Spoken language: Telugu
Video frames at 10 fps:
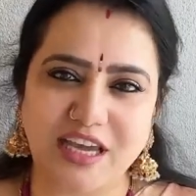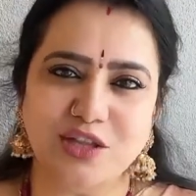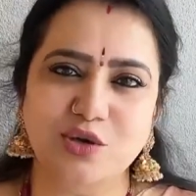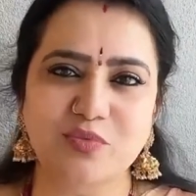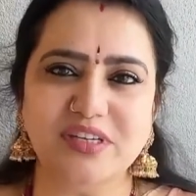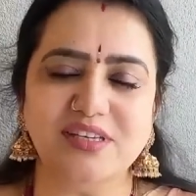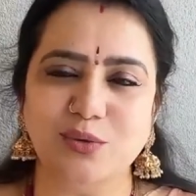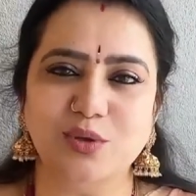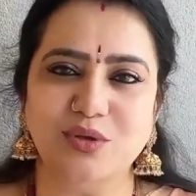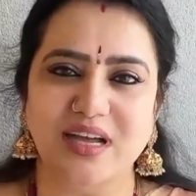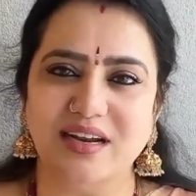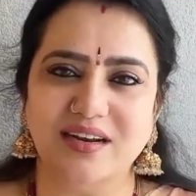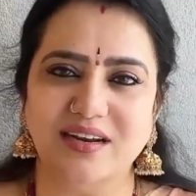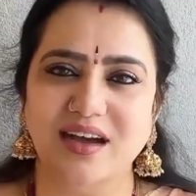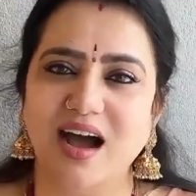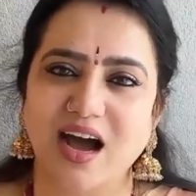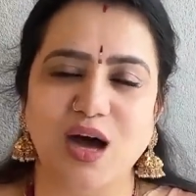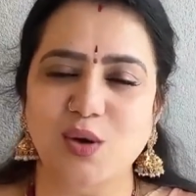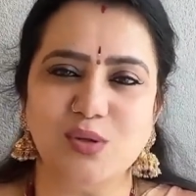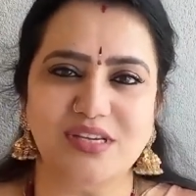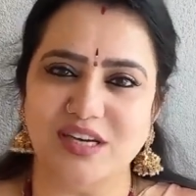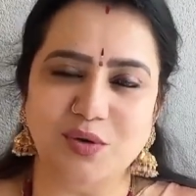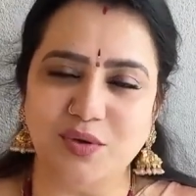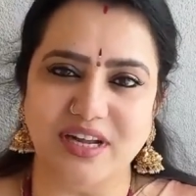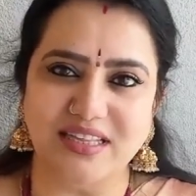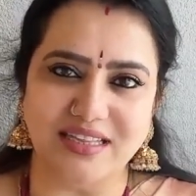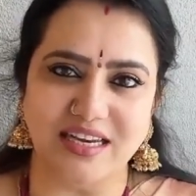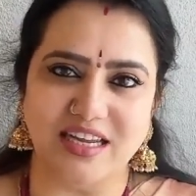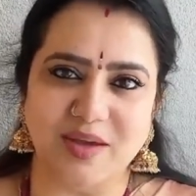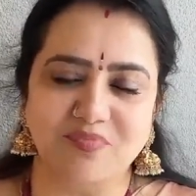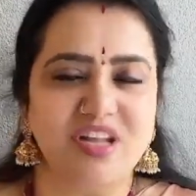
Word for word: ఏదో మిస్ అవుతున్నానన్న ఆలోచనే ఉండేది అతనికి